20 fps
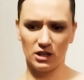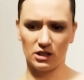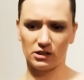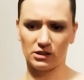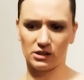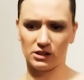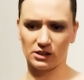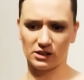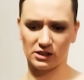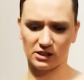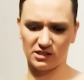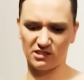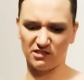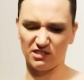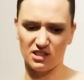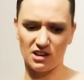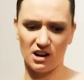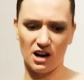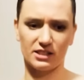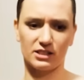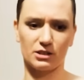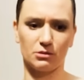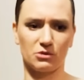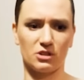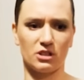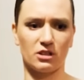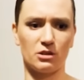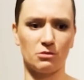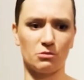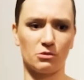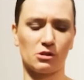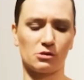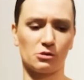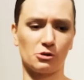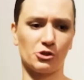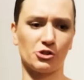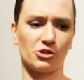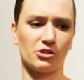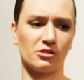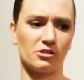Э, с квадратным таким,
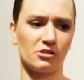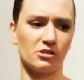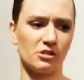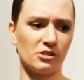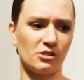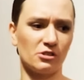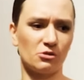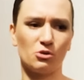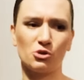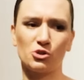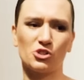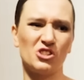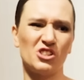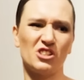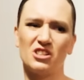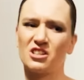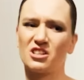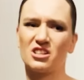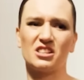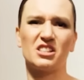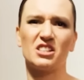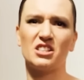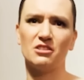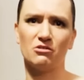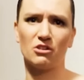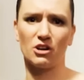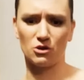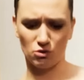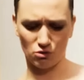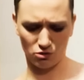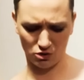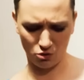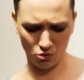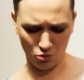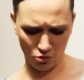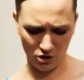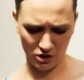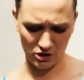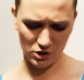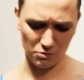короче, ну, очень некрасиво, но
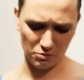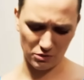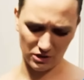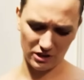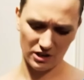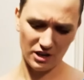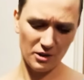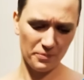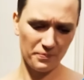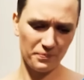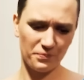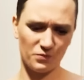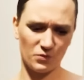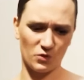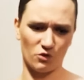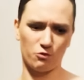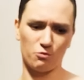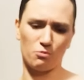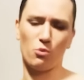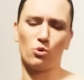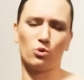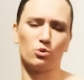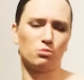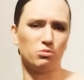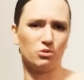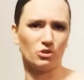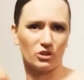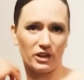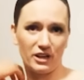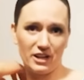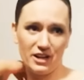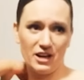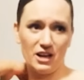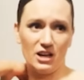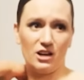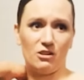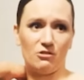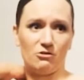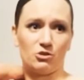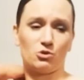такое, типа, в пол было.
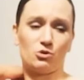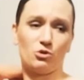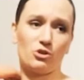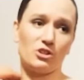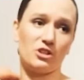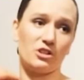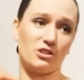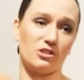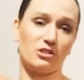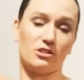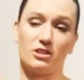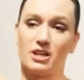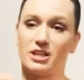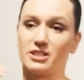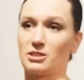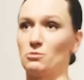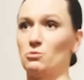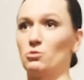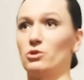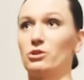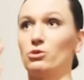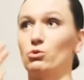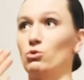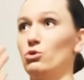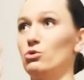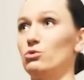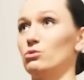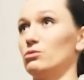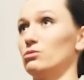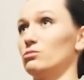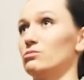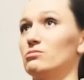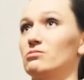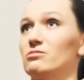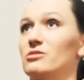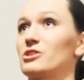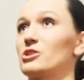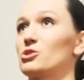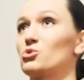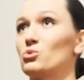В итоге я там Олю,
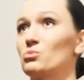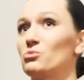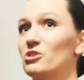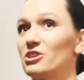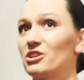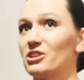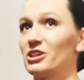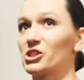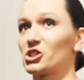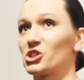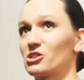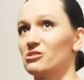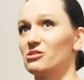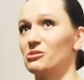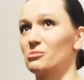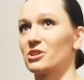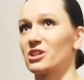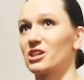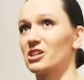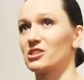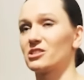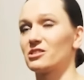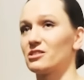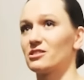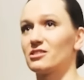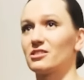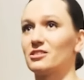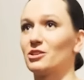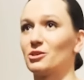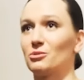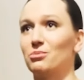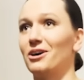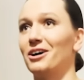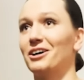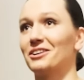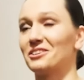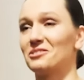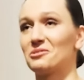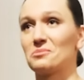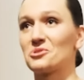костюмера нашего, мне кажется,
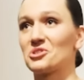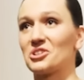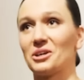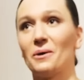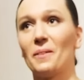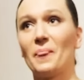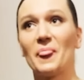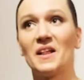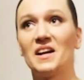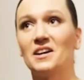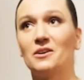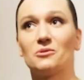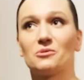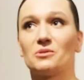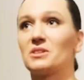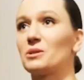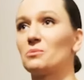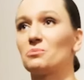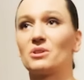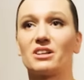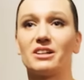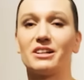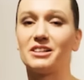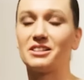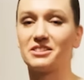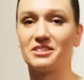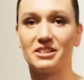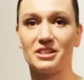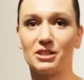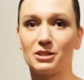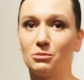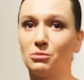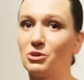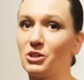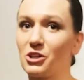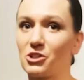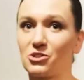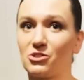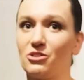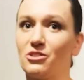задолбала вообще. У меня там такая истерика
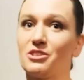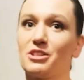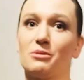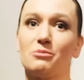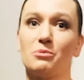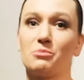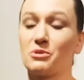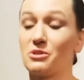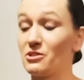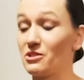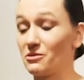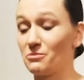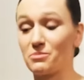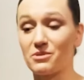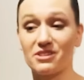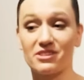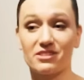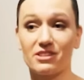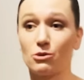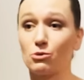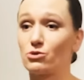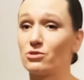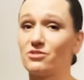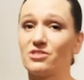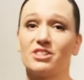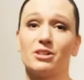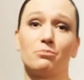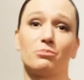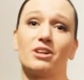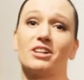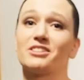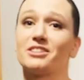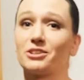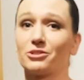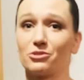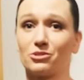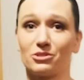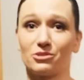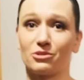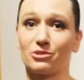была, что она мне принесла уже все платья,
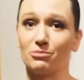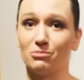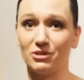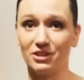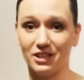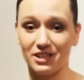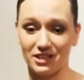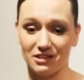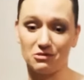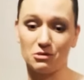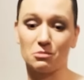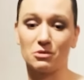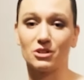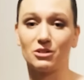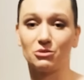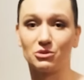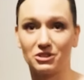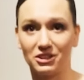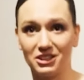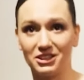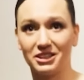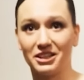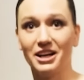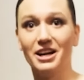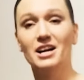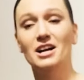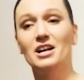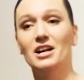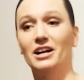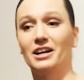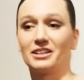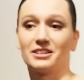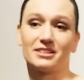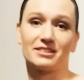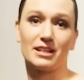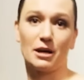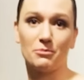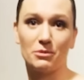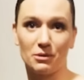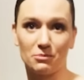которые только были. Я выбрала вот это. Это
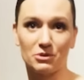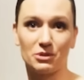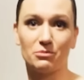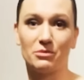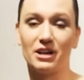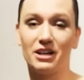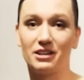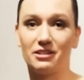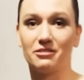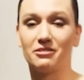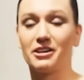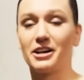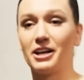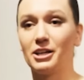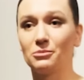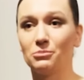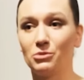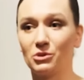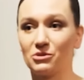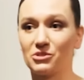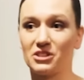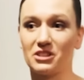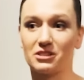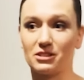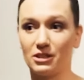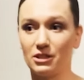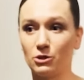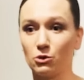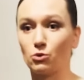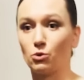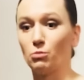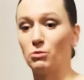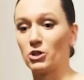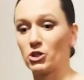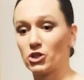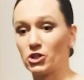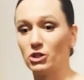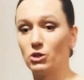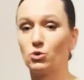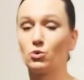самый оптимальный вариант был. Все остальные то
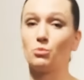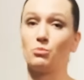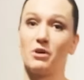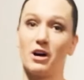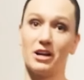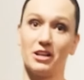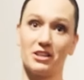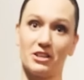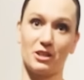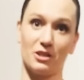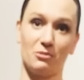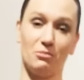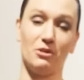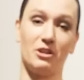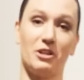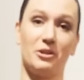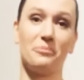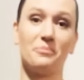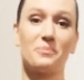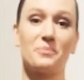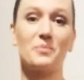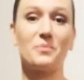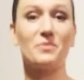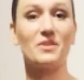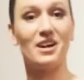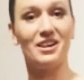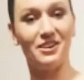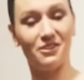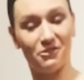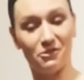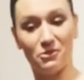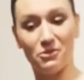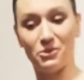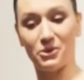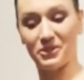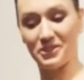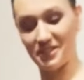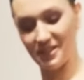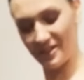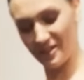большие, то маленькие были.
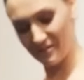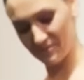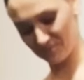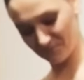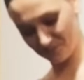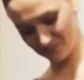Вот, да.